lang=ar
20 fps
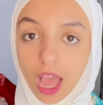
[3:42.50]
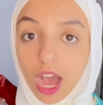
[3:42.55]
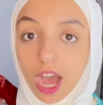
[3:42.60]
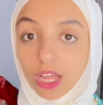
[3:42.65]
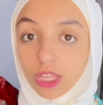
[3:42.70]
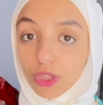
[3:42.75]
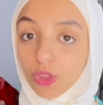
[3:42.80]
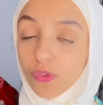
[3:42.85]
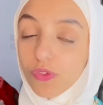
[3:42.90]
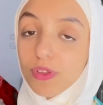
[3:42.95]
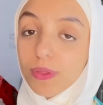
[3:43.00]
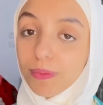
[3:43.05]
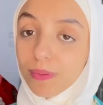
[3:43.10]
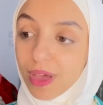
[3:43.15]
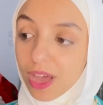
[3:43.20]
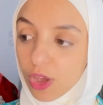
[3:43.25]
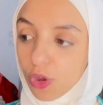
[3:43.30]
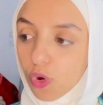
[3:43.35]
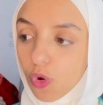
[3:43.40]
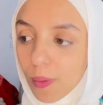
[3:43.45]
حطوا في
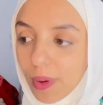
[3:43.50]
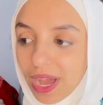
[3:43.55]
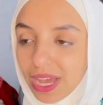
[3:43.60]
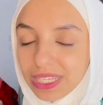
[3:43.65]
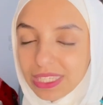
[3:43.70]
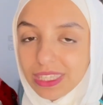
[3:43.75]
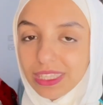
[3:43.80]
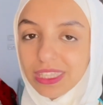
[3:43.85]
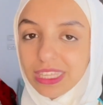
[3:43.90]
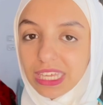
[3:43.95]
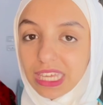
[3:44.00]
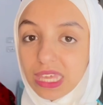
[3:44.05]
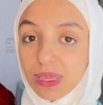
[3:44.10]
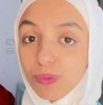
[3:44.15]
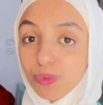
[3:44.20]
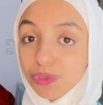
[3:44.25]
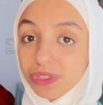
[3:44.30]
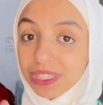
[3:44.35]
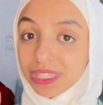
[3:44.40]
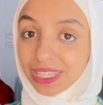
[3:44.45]
دماغكم عايزين
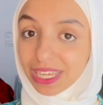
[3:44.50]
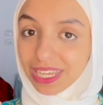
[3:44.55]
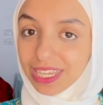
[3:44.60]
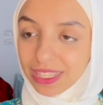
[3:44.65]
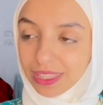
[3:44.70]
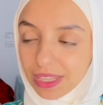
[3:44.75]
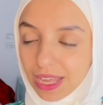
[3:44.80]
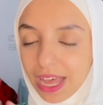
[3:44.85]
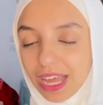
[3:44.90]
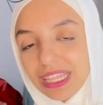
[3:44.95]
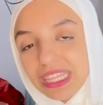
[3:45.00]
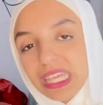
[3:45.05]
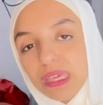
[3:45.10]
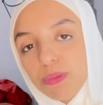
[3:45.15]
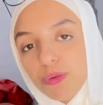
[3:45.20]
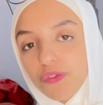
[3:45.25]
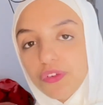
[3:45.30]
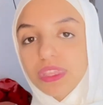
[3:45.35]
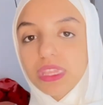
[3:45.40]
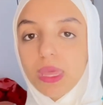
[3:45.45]
تجيبوا 90
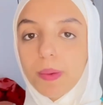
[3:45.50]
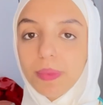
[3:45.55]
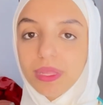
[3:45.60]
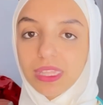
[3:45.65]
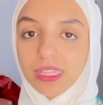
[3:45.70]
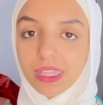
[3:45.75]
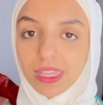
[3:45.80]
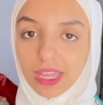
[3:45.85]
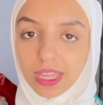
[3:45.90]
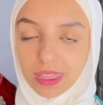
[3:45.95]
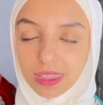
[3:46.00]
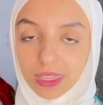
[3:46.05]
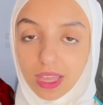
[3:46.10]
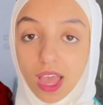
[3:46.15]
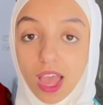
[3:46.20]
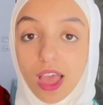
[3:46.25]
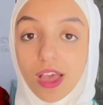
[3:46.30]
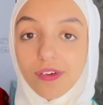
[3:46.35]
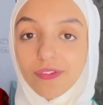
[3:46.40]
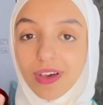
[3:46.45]
هتجيبوا في الثمانينات
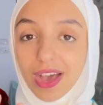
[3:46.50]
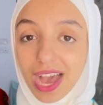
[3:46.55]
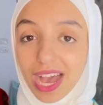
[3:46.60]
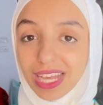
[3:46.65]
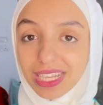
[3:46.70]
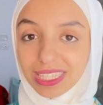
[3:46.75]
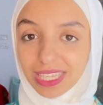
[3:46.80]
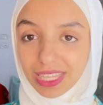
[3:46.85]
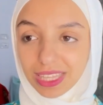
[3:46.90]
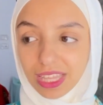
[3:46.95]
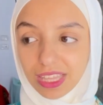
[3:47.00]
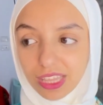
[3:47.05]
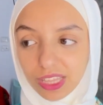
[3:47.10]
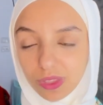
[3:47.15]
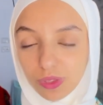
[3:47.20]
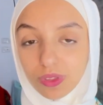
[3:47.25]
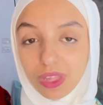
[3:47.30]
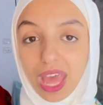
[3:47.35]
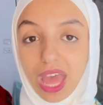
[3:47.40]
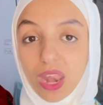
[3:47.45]
فاحسن ان
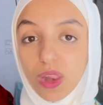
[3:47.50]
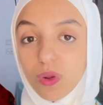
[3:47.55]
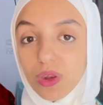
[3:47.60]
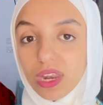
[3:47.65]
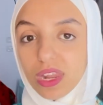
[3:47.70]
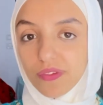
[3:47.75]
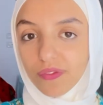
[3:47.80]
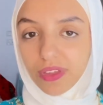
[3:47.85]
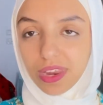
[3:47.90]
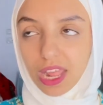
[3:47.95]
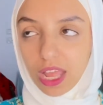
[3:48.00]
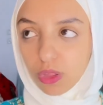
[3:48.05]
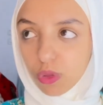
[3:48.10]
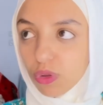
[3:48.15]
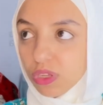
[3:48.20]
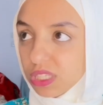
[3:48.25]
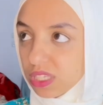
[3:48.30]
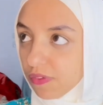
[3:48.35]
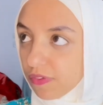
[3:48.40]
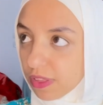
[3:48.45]
انتوا تعلوا الليفل يعني
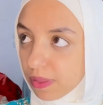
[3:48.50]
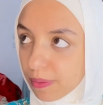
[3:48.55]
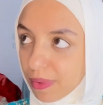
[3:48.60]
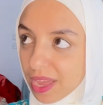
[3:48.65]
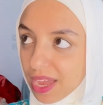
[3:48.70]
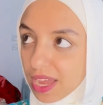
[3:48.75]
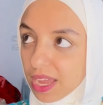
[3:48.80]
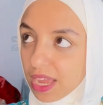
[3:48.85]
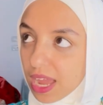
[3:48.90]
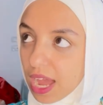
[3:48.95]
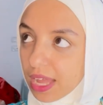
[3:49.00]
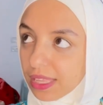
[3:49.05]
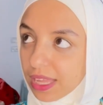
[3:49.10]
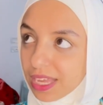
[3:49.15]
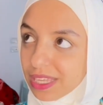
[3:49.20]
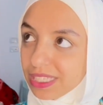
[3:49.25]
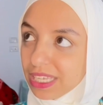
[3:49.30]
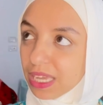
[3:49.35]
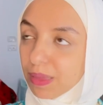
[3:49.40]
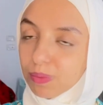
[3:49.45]
تحطي في دماغك انا
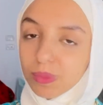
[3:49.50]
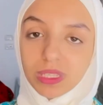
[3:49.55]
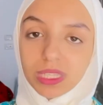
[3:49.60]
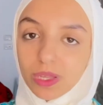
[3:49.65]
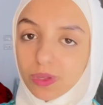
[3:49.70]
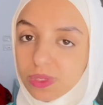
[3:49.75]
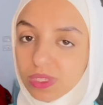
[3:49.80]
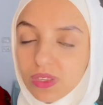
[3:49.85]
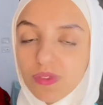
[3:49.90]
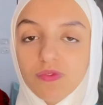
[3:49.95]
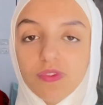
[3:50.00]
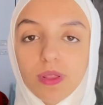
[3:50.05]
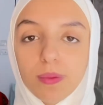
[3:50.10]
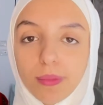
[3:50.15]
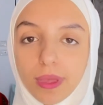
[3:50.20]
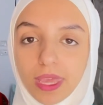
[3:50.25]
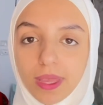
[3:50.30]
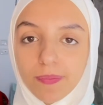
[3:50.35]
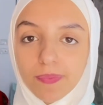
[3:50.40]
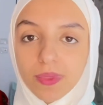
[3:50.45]
عايزه اجيب 99%
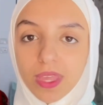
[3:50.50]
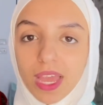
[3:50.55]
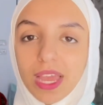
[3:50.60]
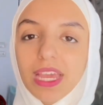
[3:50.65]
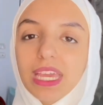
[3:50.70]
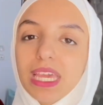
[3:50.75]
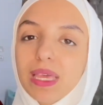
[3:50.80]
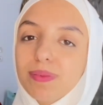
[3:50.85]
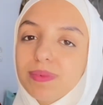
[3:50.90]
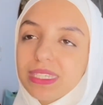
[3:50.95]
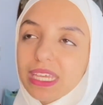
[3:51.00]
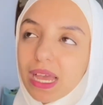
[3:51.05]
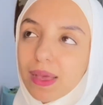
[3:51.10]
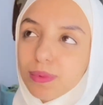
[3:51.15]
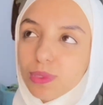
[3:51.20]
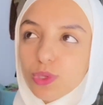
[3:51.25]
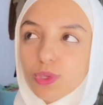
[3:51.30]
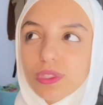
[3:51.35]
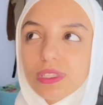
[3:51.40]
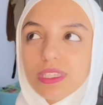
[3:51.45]
جبتي
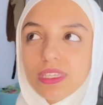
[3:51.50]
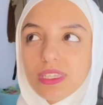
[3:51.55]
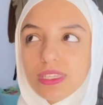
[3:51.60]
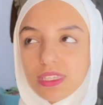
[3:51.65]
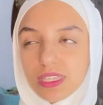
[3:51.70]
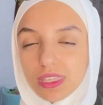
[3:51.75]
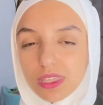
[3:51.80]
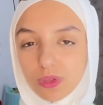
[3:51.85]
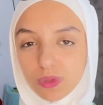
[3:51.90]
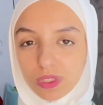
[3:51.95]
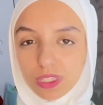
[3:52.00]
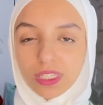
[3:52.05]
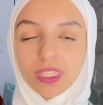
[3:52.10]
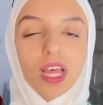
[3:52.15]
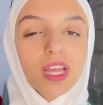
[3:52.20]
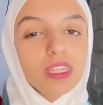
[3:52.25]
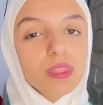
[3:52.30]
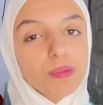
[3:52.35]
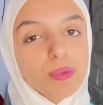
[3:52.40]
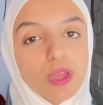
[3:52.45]
95 96
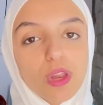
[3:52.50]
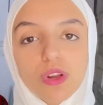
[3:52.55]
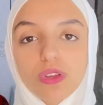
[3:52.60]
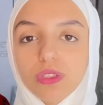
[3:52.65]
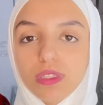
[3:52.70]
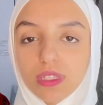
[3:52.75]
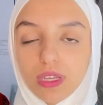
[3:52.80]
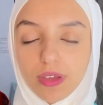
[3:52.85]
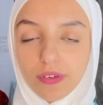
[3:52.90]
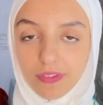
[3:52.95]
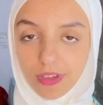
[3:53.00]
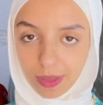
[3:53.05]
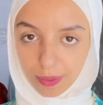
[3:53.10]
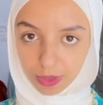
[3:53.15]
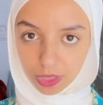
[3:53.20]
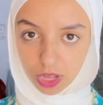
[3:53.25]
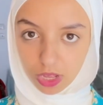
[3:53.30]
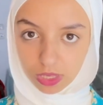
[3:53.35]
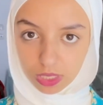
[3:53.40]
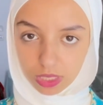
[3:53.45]
هتبقي راضيه
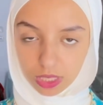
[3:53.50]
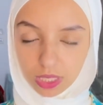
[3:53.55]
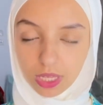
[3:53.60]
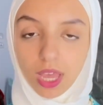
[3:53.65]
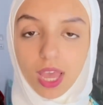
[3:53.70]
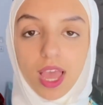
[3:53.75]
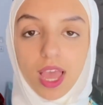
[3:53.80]
فاهمين قصدي